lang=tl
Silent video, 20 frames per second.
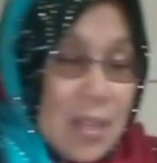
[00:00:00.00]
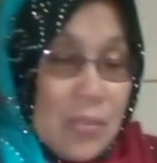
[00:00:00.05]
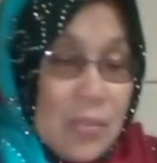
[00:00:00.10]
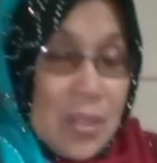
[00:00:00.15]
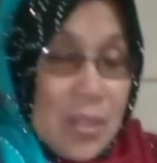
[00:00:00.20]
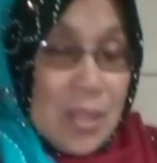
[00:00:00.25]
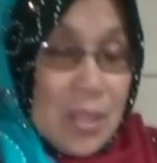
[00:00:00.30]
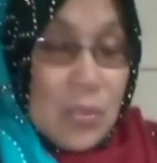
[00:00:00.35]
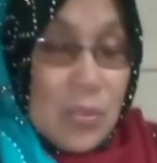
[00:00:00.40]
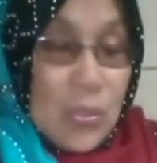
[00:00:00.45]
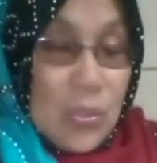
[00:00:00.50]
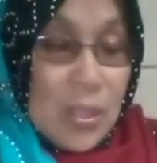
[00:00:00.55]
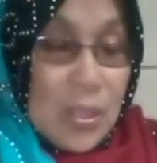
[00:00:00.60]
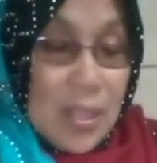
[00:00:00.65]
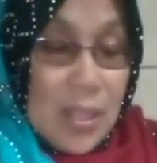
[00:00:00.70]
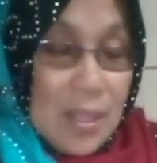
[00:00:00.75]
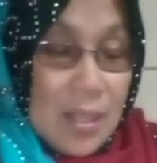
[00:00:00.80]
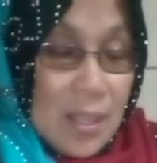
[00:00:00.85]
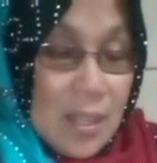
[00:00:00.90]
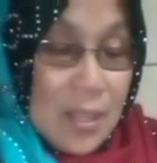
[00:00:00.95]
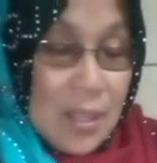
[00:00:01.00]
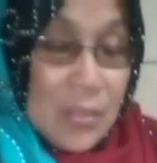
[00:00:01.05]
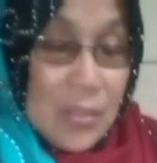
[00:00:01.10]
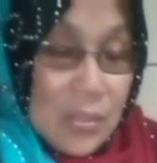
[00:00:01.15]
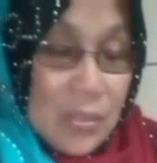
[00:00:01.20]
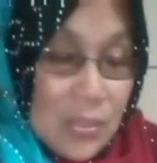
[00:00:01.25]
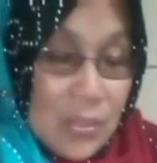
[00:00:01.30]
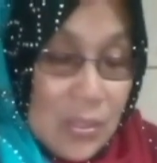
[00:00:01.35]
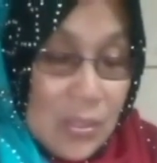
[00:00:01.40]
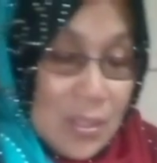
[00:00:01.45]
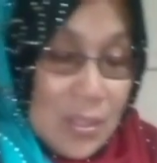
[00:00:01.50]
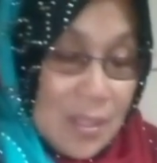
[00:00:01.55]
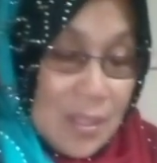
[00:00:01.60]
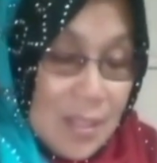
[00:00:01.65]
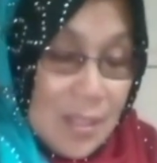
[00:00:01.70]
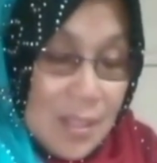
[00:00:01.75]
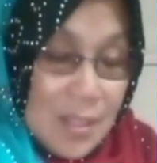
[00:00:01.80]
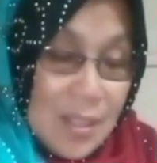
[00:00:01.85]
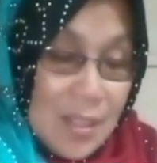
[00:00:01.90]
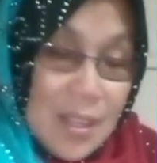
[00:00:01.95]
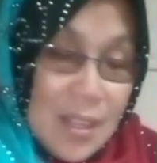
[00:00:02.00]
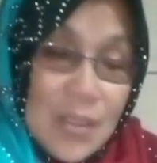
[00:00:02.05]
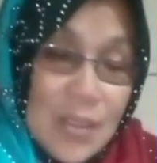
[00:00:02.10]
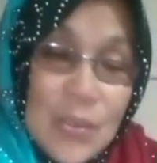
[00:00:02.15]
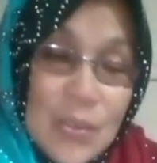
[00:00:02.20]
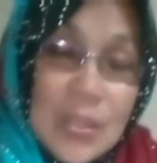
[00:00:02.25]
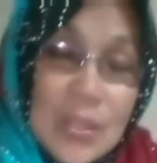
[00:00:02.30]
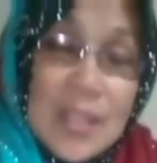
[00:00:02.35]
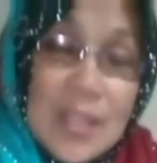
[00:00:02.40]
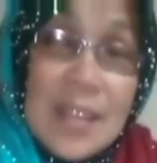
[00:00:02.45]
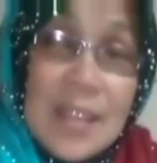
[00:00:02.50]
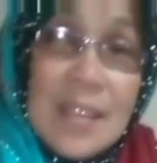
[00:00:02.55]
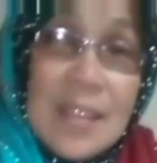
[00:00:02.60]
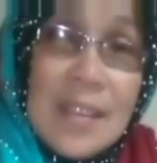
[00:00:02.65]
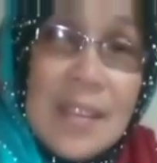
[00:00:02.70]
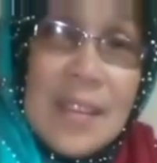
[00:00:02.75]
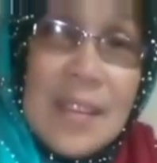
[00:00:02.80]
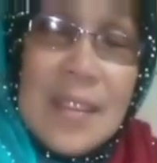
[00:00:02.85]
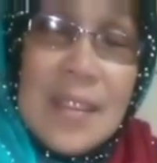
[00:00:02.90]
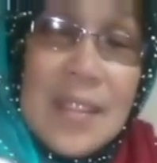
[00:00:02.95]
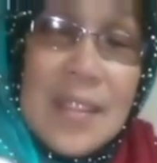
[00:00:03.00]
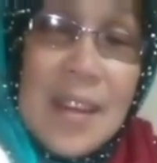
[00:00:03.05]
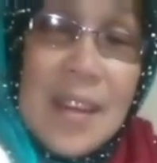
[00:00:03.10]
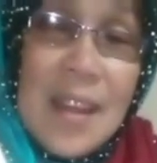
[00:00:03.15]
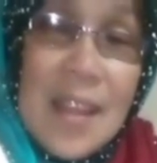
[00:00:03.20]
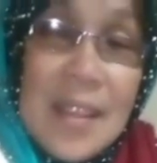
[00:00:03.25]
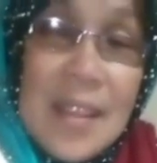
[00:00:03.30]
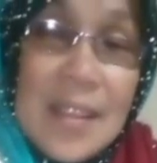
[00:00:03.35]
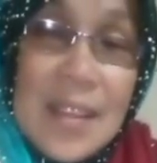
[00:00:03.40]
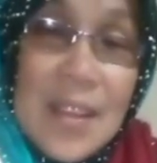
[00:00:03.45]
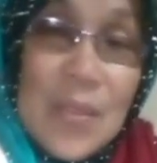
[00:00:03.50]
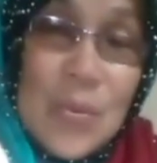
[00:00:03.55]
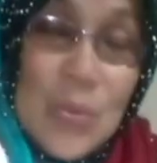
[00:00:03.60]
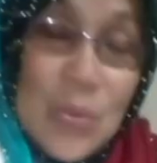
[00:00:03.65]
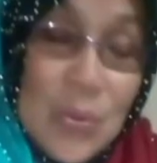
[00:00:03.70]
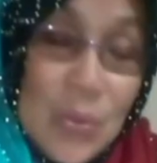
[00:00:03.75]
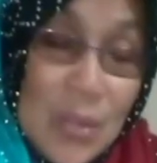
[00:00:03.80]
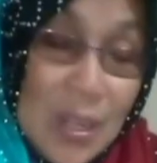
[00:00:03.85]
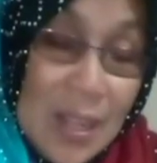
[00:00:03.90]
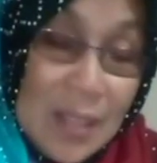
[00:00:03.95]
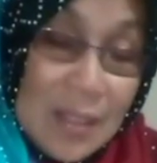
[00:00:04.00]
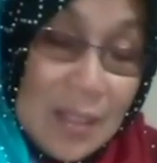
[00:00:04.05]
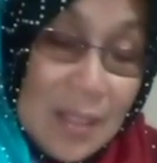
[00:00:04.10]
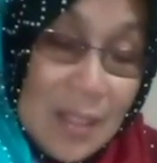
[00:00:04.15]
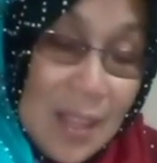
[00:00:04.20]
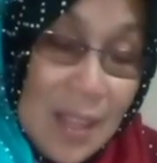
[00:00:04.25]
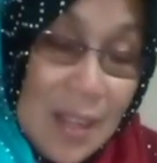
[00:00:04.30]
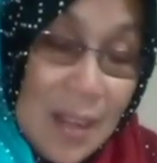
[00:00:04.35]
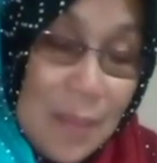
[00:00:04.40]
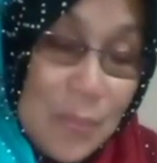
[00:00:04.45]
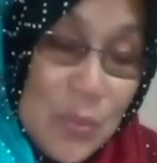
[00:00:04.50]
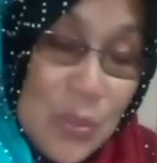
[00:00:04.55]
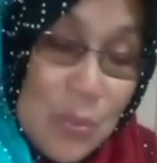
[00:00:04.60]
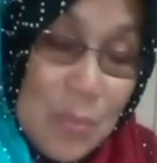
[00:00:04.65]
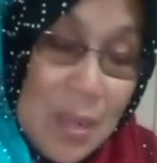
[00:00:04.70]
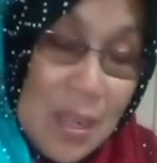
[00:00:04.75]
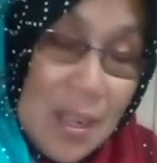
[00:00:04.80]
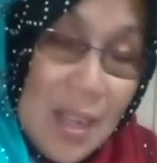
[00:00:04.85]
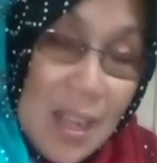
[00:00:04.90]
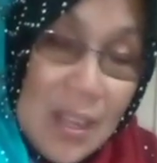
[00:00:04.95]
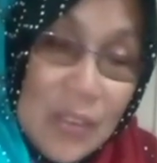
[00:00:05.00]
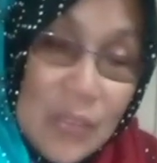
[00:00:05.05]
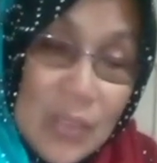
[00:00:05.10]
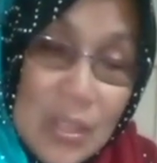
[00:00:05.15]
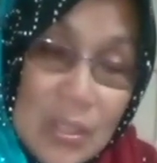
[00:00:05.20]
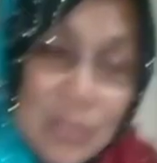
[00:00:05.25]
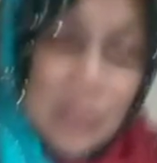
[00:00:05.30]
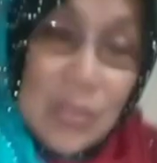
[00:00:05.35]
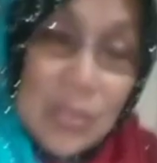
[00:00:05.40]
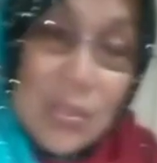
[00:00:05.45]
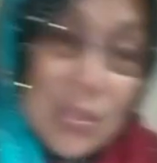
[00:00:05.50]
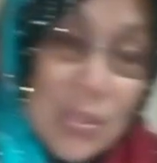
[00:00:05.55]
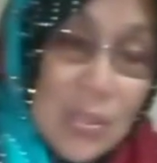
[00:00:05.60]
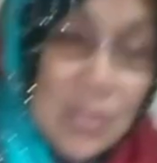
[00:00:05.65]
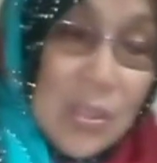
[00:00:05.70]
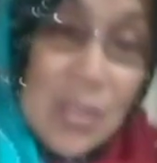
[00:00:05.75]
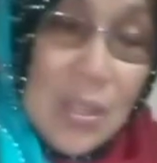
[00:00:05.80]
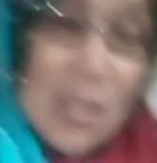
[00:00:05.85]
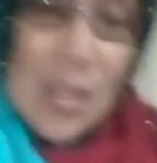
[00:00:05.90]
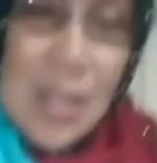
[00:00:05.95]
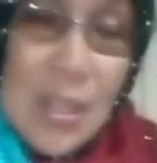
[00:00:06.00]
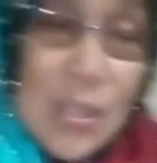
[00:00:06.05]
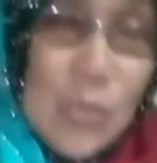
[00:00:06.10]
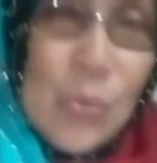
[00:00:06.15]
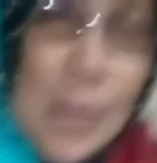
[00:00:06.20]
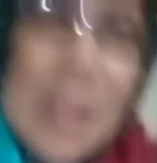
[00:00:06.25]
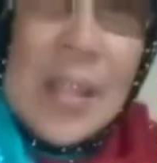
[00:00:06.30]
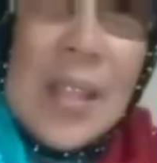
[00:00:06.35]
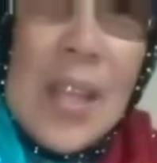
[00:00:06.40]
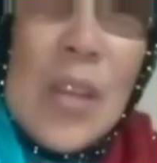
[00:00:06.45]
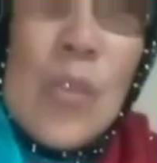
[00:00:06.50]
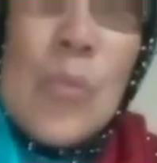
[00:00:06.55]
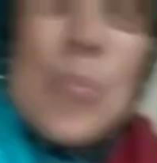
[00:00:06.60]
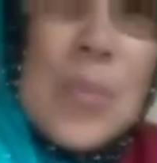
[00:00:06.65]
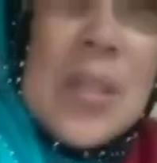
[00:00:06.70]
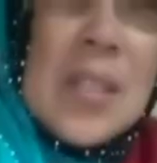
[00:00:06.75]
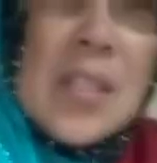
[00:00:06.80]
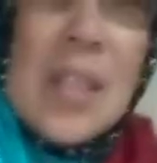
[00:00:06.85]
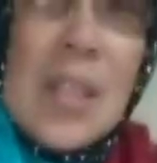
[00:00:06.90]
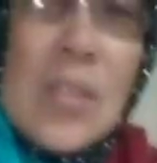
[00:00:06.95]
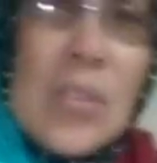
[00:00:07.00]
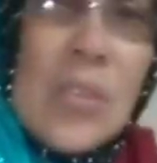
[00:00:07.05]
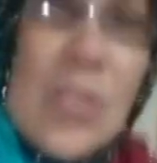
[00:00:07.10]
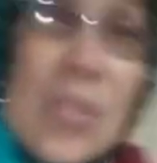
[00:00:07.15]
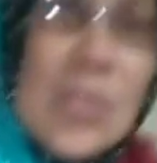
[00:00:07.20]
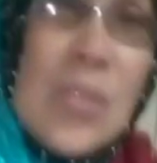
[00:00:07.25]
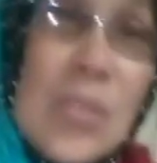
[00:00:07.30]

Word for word: ako ng kunting ano, kunting dry na coconut. Alam niyo magkano ito? 20 rupees ito.